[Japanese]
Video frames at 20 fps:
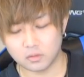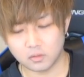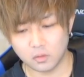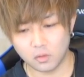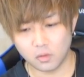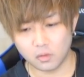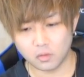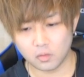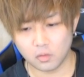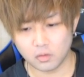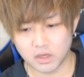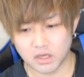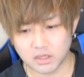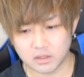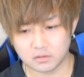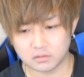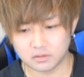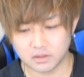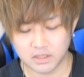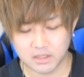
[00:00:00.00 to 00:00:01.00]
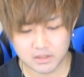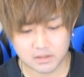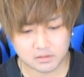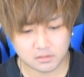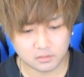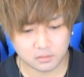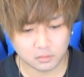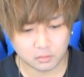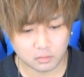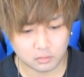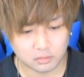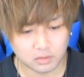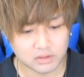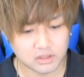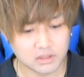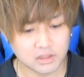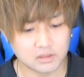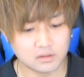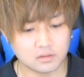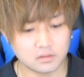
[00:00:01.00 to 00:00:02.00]
高攻撃力必須のところが
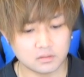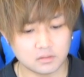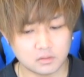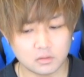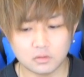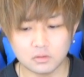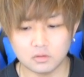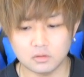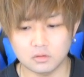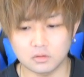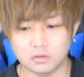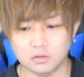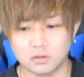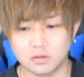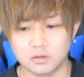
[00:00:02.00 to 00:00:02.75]
出てくると、